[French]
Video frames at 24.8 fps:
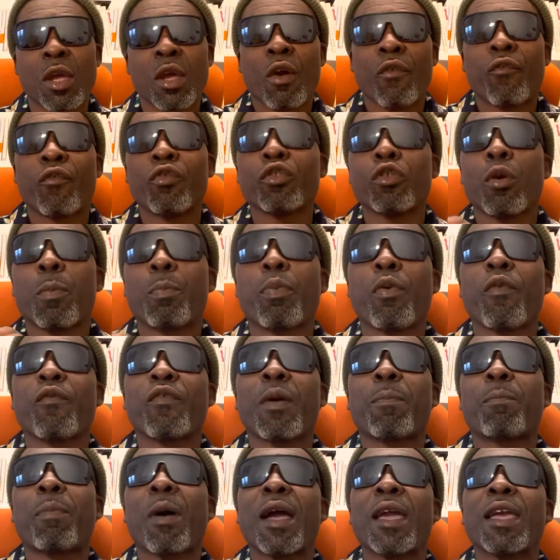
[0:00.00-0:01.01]
Vous ne pouvez
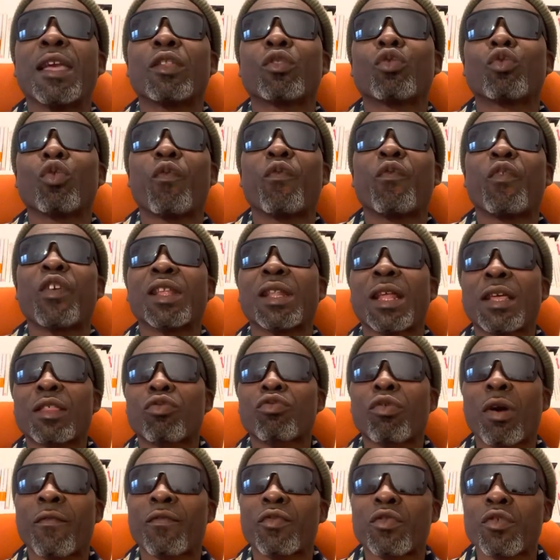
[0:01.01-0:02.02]
pas étouffer la
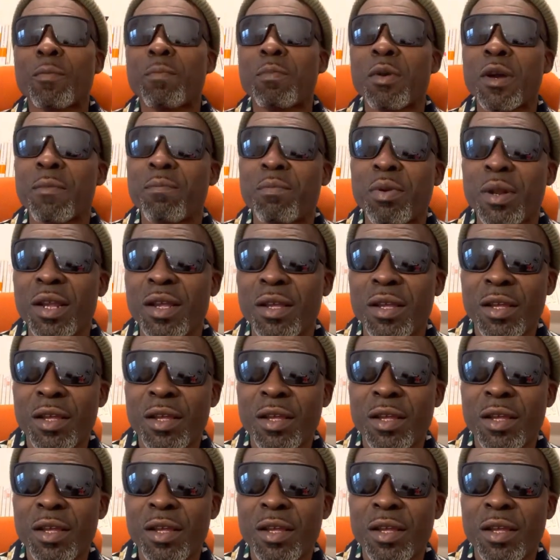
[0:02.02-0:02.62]
soif du peuple.